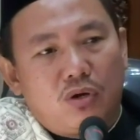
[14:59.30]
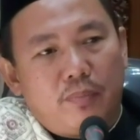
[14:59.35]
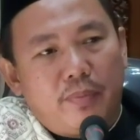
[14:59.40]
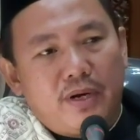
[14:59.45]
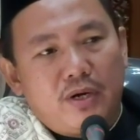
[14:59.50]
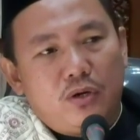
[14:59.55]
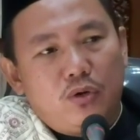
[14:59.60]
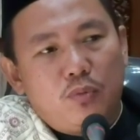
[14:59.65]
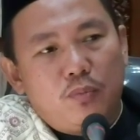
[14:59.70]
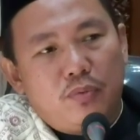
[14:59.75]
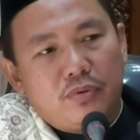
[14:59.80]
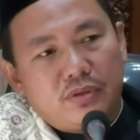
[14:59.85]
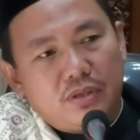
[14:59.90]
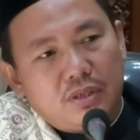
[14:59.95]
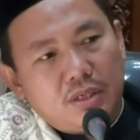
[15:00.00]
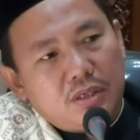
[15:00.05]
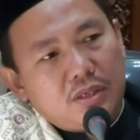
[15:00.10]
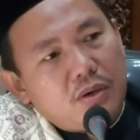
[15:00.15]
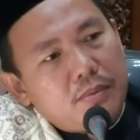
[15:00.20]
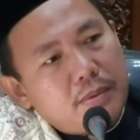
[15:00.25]
pede
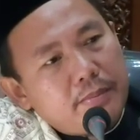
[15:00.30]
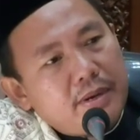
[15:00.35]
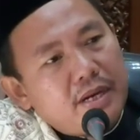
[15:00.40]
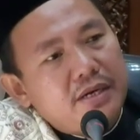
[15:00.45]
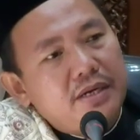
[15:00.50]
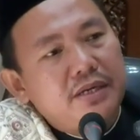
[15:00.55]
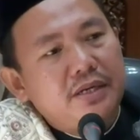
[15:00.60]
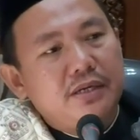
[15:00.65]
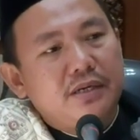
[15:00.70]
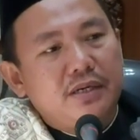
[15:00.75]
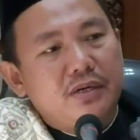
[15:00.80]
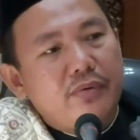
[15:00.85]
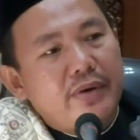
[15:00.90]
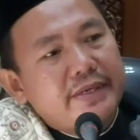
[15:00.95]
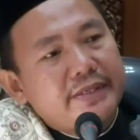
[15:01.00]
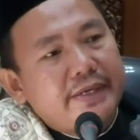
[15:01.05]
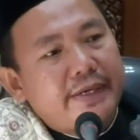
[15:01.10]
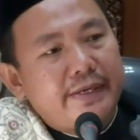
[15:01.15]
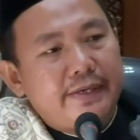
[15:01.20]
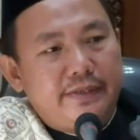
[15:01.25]
diumpetin di kamar mandi, di WC.